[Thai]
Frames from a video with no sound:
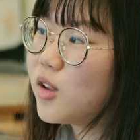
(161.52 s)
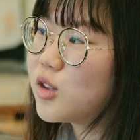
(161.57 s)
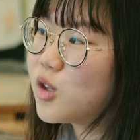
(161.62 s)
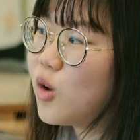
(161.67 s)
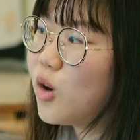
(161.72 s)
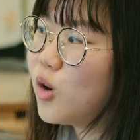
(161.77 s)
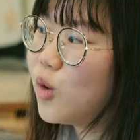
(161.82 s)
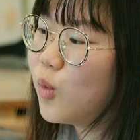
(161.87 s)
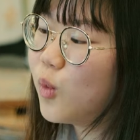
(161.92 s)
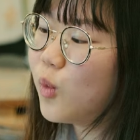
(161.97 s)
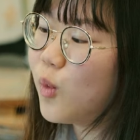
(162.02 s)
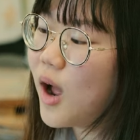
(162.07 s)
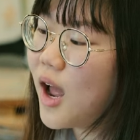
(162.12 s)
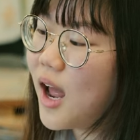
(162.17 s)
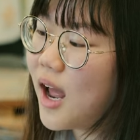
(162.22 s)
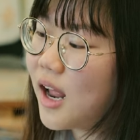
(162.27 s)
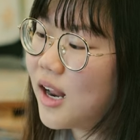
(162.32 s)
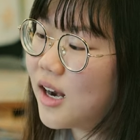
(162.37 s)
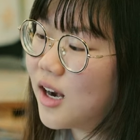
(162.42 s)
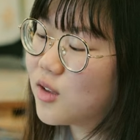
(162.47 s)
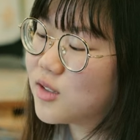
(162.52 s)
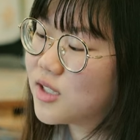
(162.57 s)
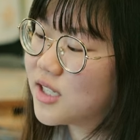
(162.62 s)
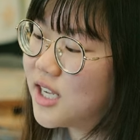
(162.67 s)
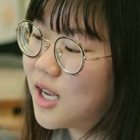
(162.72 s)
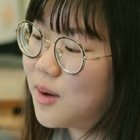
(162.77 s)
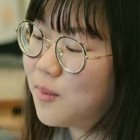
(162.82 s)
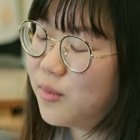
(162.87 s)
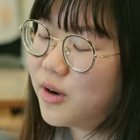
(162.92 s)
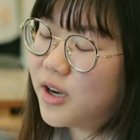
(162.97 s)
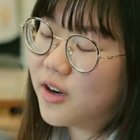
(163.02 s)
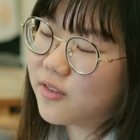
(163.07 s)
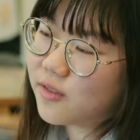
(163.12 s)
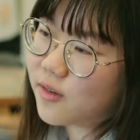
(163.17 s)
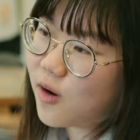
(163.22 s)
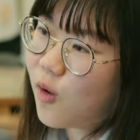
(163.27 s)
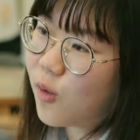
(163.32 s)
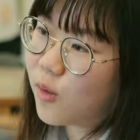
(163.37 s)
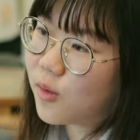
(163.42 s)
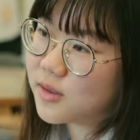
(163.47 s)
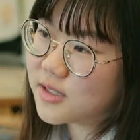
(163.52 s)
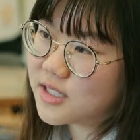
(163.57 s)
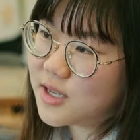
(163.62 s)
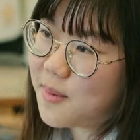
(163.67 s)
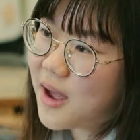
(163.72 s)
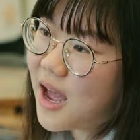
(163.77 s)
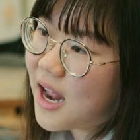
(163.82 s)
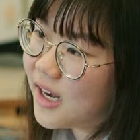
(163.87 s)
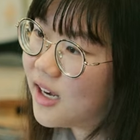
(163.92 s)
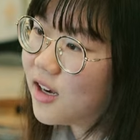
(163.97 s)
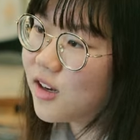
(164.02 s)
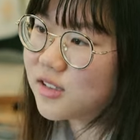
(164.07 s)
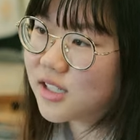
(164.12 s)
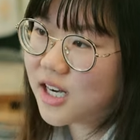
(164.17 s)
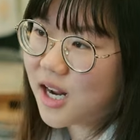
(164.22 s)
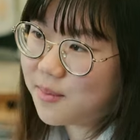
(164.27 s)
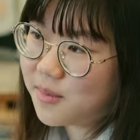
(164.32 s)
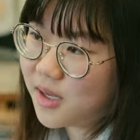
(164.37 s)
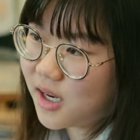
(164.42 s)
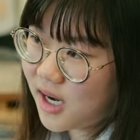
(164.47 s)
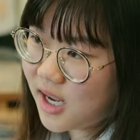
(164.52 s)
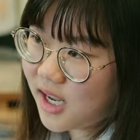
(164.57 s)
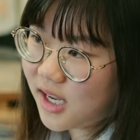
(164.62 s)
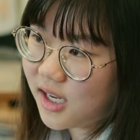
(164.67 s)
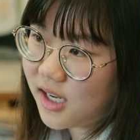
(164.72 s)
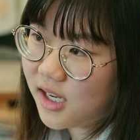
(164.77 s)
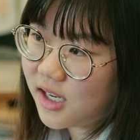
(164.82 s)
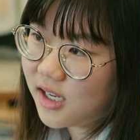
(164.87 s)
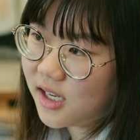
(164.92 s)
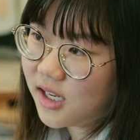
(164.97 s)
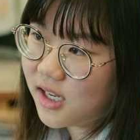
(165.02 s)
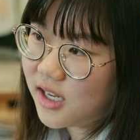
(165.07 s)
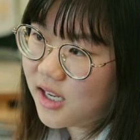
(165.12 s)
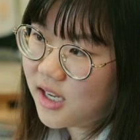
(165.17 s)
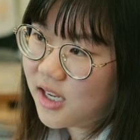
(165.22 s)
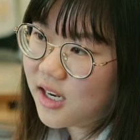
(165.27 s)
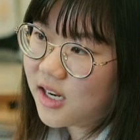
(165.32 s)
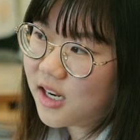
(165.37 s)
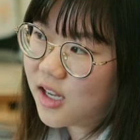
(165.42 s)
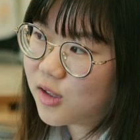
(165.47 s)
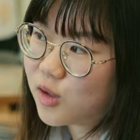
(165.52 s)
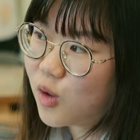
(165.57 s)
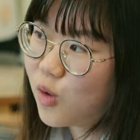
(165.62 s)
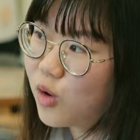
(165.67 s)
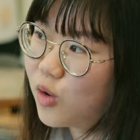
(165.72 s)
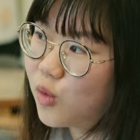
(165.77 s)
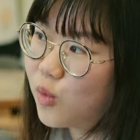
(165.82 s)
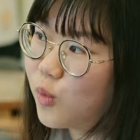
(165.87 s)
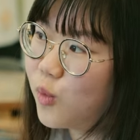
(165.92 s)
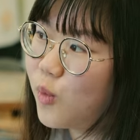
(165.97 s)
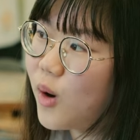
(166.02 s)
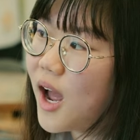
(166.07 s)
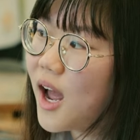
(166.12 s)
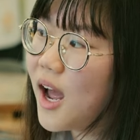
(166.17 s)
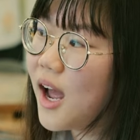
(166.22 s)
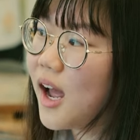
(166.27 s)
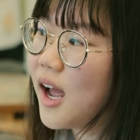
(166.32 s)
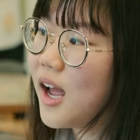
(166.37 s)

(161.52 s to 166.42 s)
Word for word: เราต้องรู้ว่าเราจะเขียนบรีฟของเสื้อผ้าที่เราจะทํำยังไง เราต้องรู้ว่า